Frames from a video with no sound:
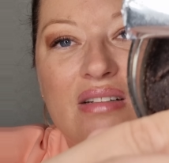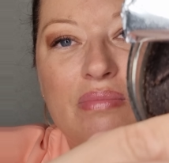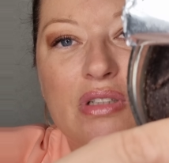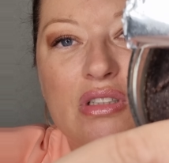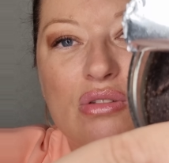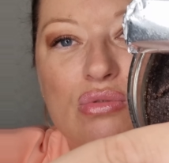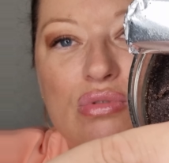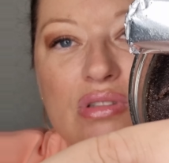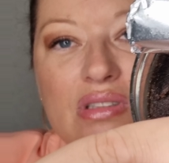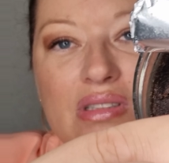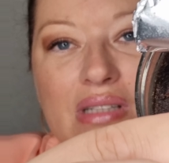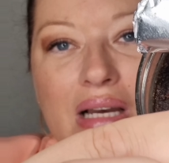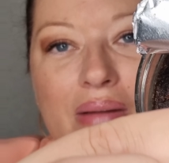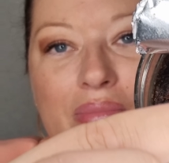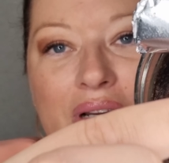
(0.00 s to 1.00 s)
Mais c'est du
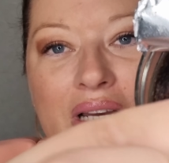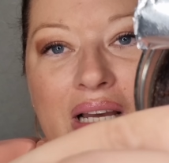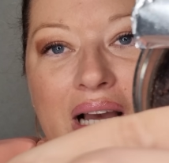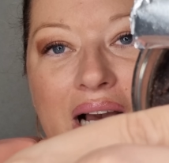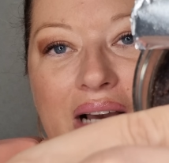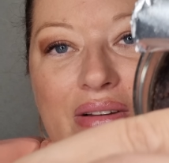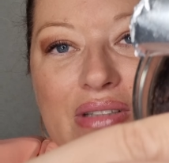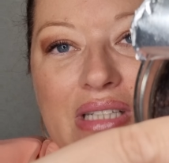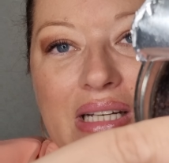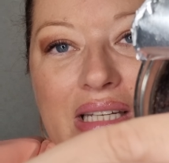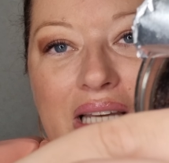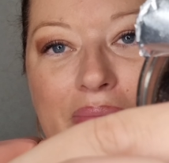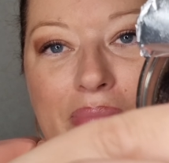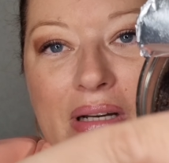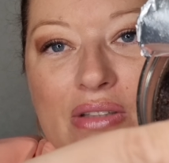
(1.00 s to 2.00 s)
sable. Ah, je dirais,
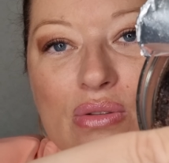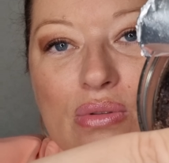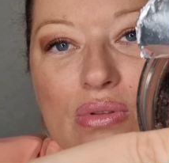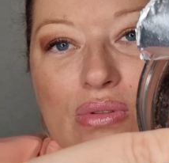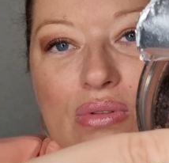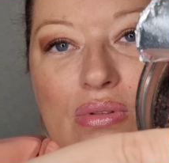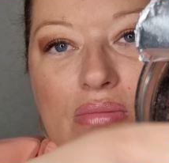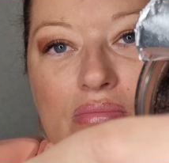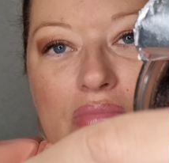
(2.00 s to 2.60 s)
il n'y a pas trop de...